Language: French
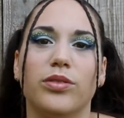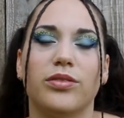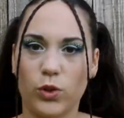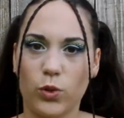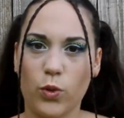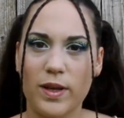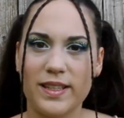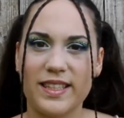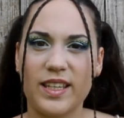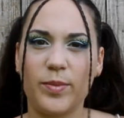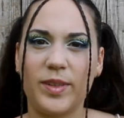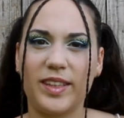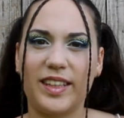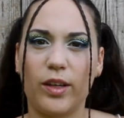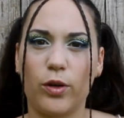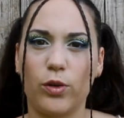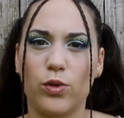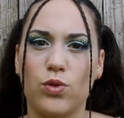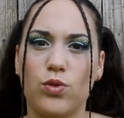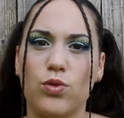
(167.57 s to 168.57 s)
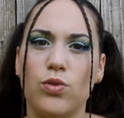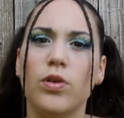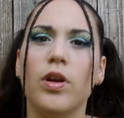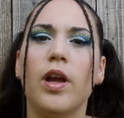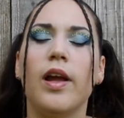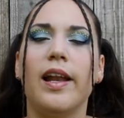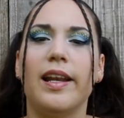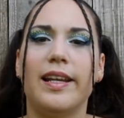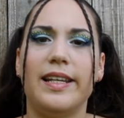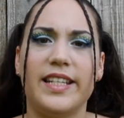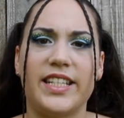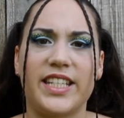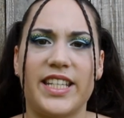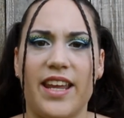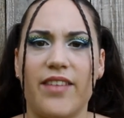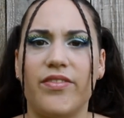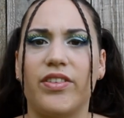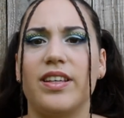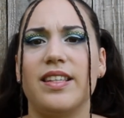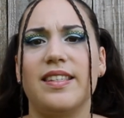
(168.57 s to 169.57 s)
Troisième idée reçue, les
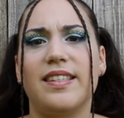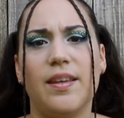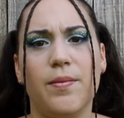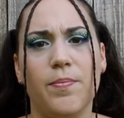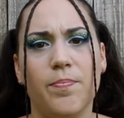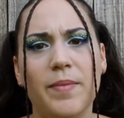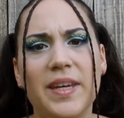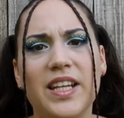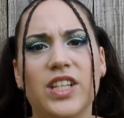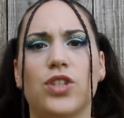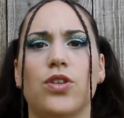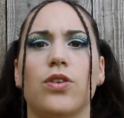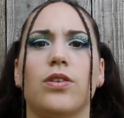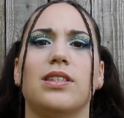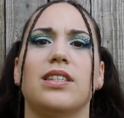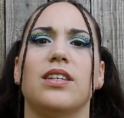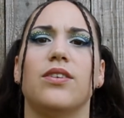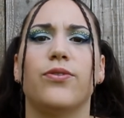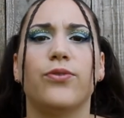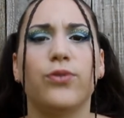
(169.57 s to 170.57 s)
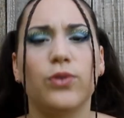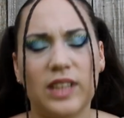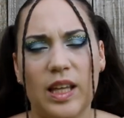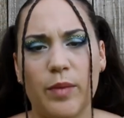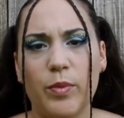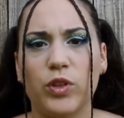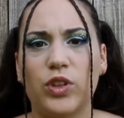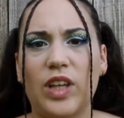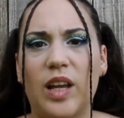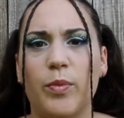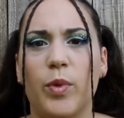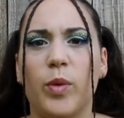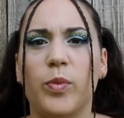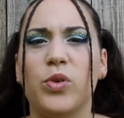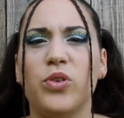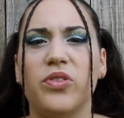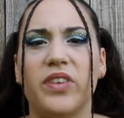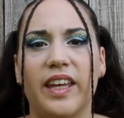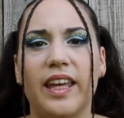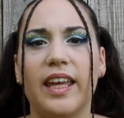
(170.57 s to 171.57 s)
chèvres c'est méchant, c'est fondamentalement
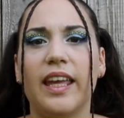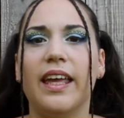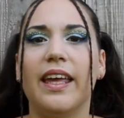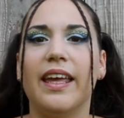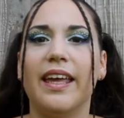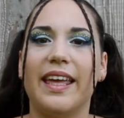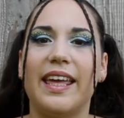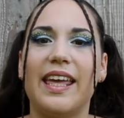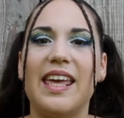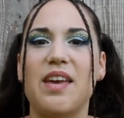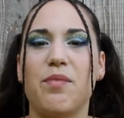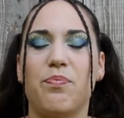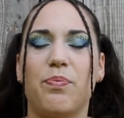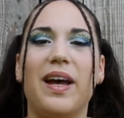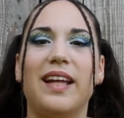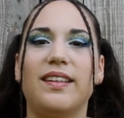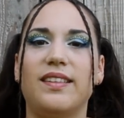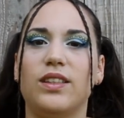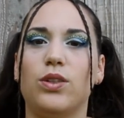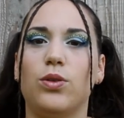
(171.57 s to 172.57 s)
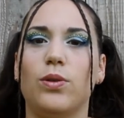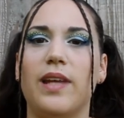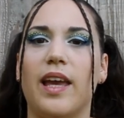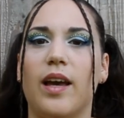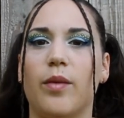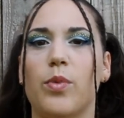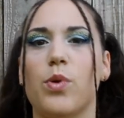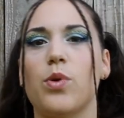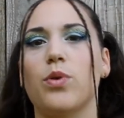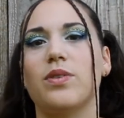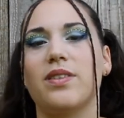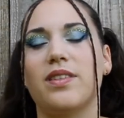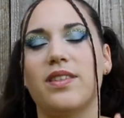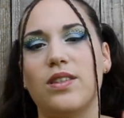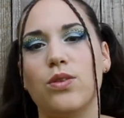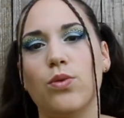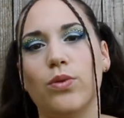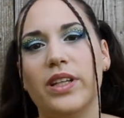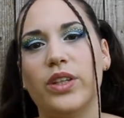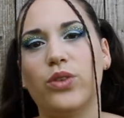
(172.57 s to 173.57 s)
mauvais, et particulièrement
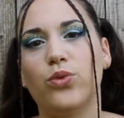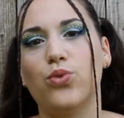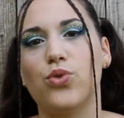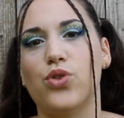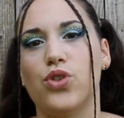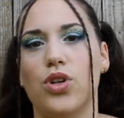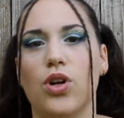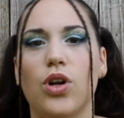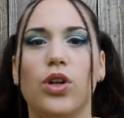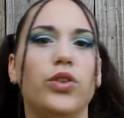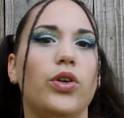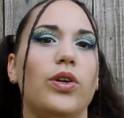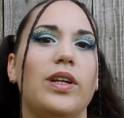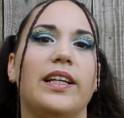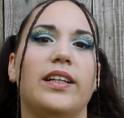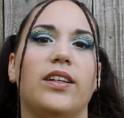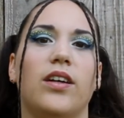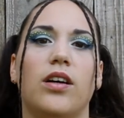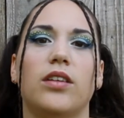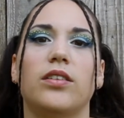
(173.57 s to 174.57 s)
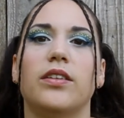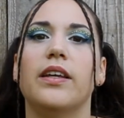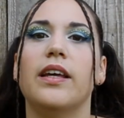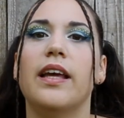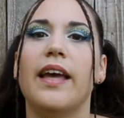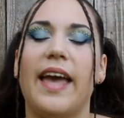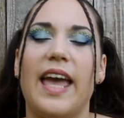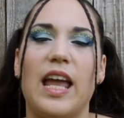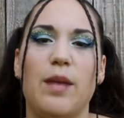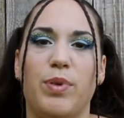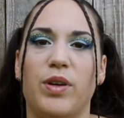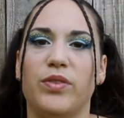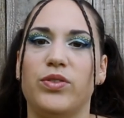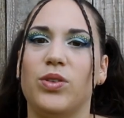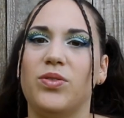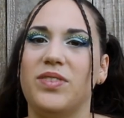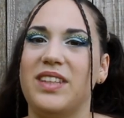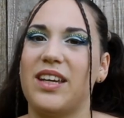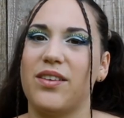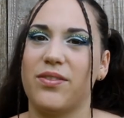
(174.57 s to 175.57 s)
si on les touche entre les cornes, elles peuvent
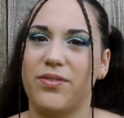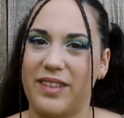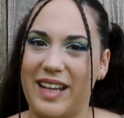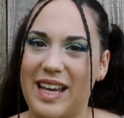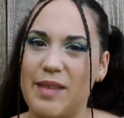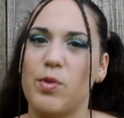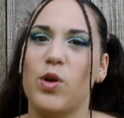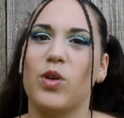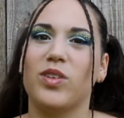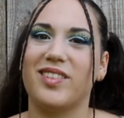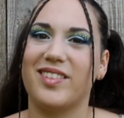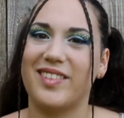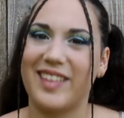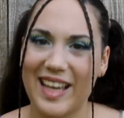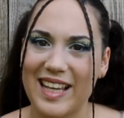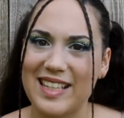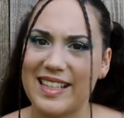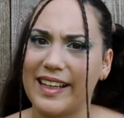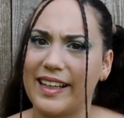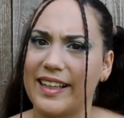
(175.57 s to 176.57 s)
devenir vraiment très